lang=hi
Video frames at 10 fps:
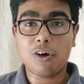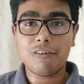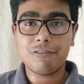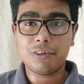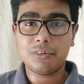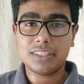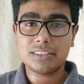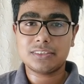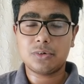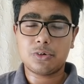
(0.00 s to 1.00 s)
ऑफ यू नो
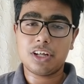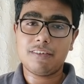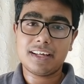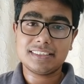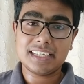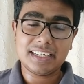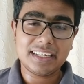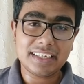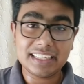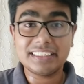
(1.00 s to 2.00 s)
दिस कोरोना वायरस
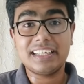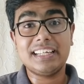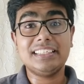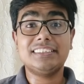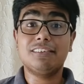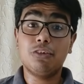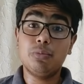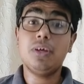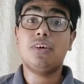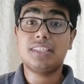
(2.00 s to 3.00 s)
गेटिंग इंक्रीज वो
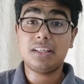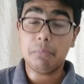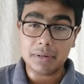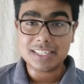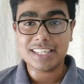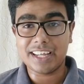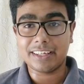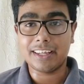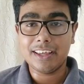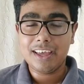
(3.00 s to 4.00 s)
भी और ज्यादा बढ़
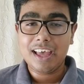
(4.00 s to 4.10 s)
जाएंगी